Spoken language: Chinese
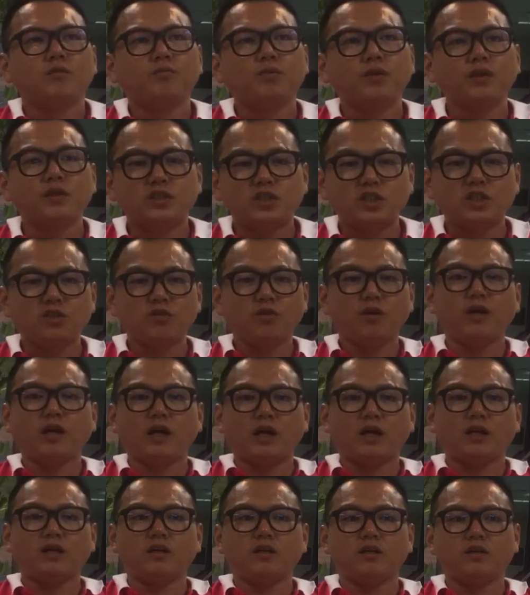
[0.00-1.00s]
不然机会
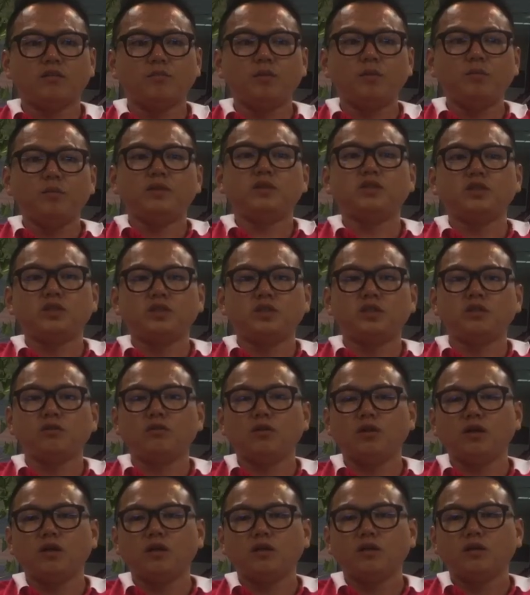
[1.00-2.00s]
来了，明明是机
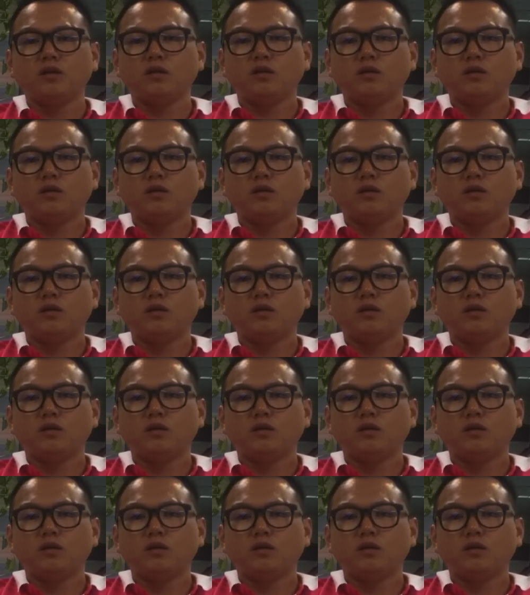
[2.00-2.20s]
会，